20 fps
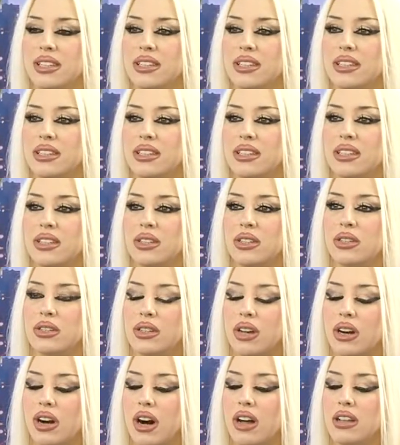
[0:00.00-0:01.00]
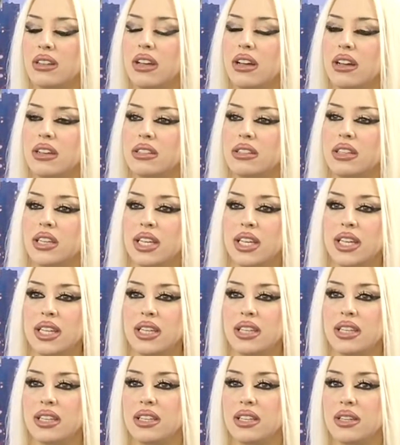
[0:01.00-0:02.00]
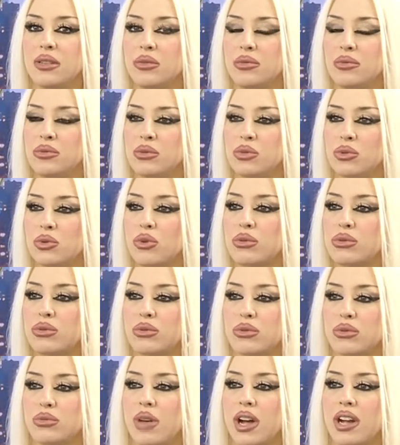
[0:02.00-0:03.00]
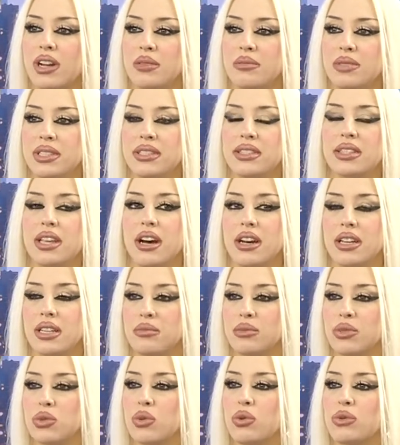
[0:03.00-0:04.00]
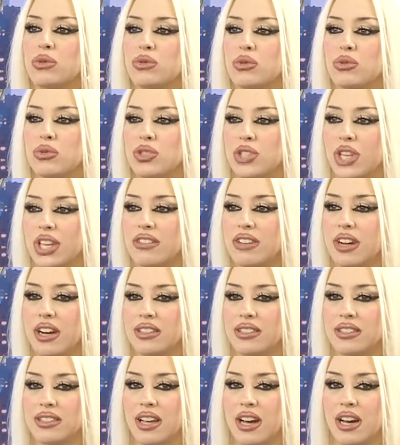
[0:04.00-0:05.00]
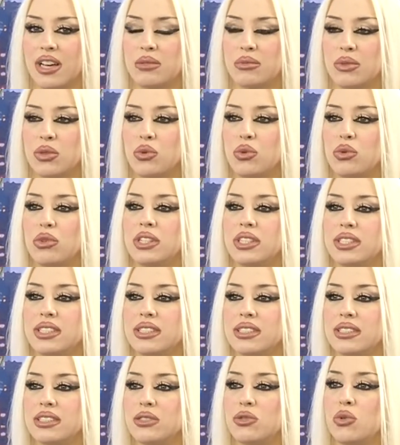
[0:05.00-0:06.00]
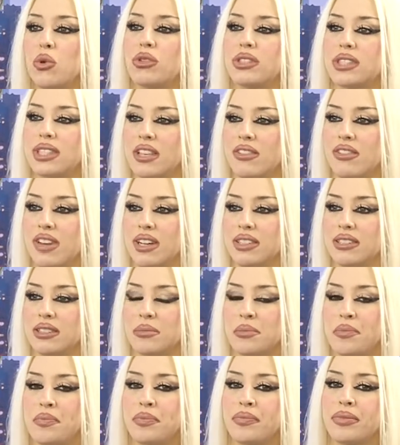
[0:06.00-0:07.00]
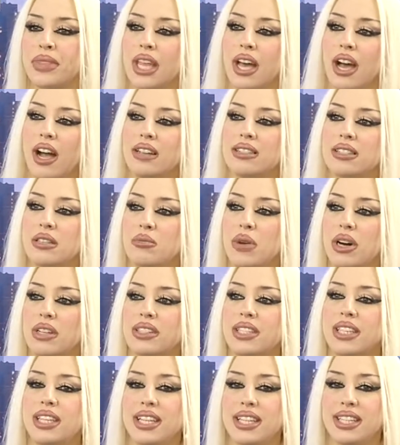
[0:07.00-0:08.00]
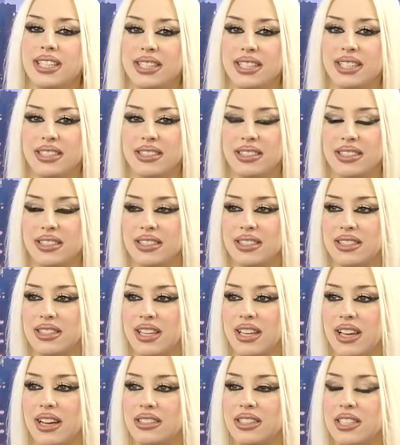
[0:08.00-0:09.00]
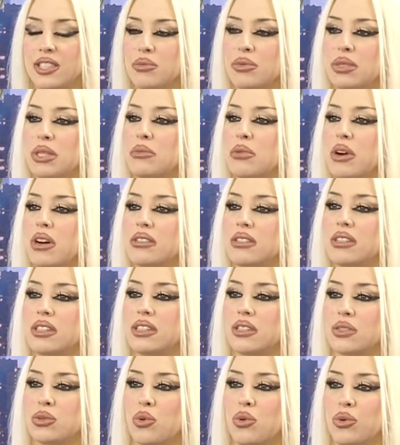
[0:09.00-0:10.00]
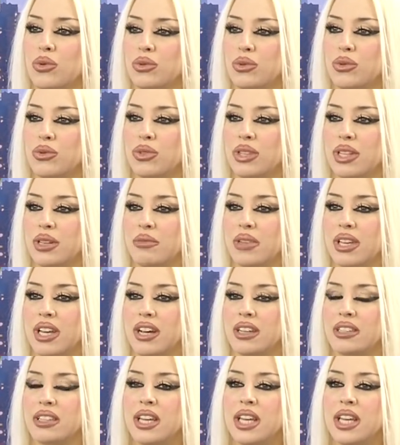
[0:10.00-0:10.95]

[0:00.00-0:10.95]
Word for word: Ee, Allah e, sonsuz merhamet sahibi, sonsuz şefkat sahibi, kullarını çok seven, her zaman iyiliklerini isteyen, hiçbir zaman e, zorluk yüklemeyen.